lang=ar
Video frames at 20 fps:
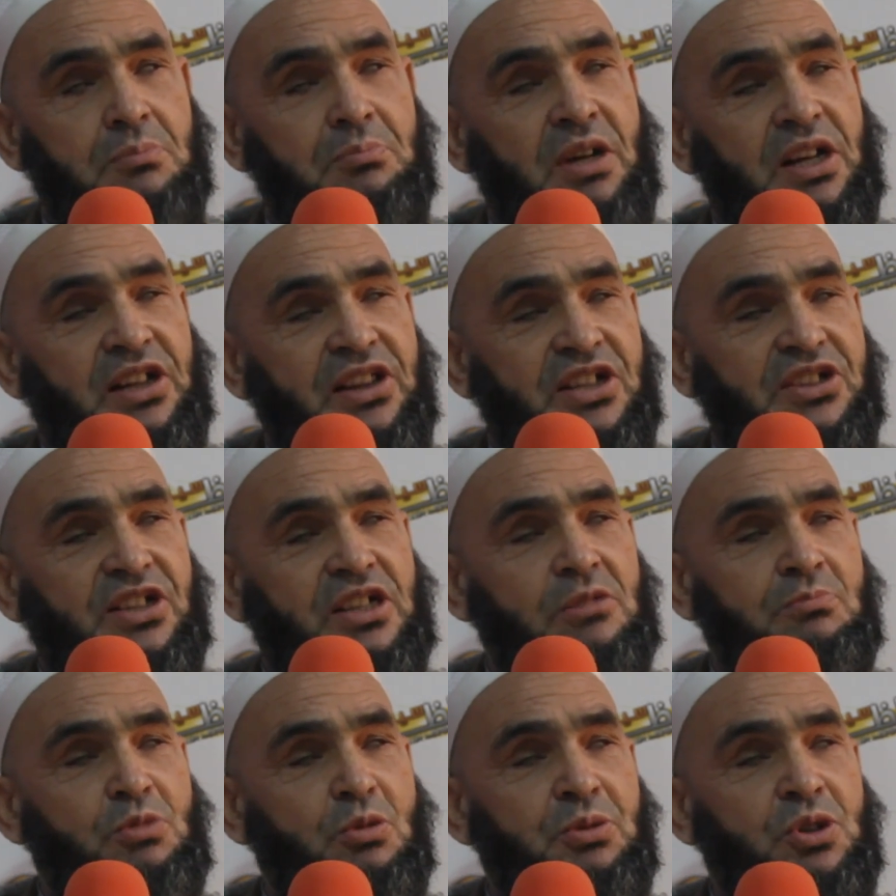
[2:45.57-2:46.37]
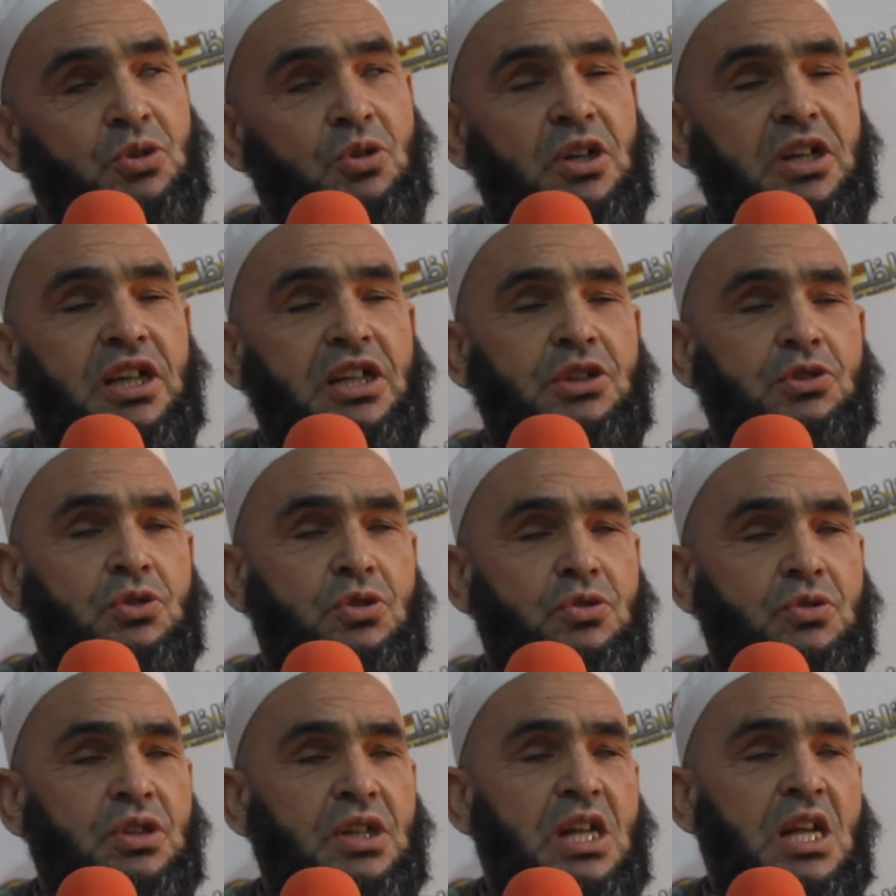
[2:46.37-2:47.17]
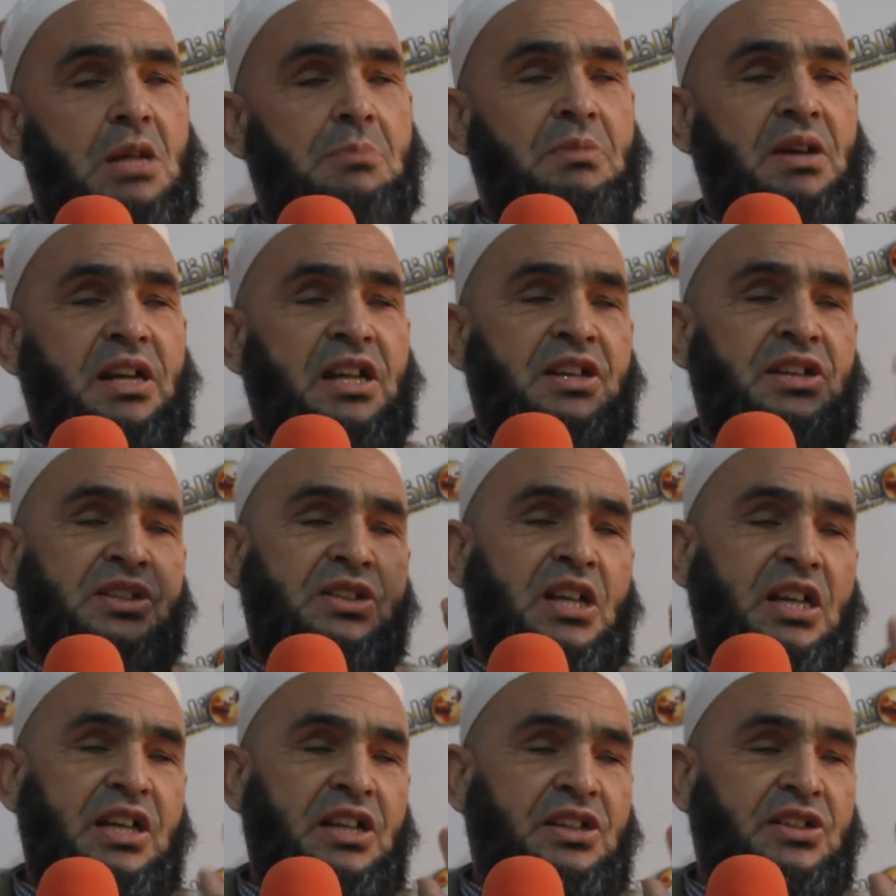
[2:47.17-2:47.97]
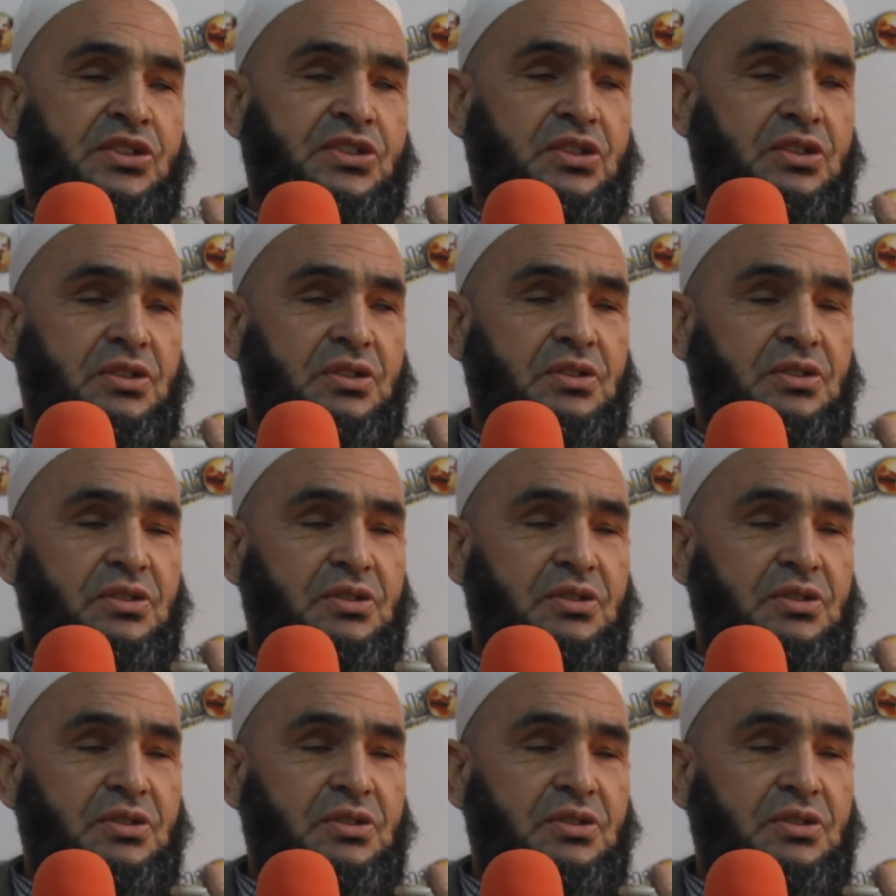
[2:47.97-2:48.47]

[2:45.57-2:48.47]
ما هذا يساقم بينو قينو ما الناس قنس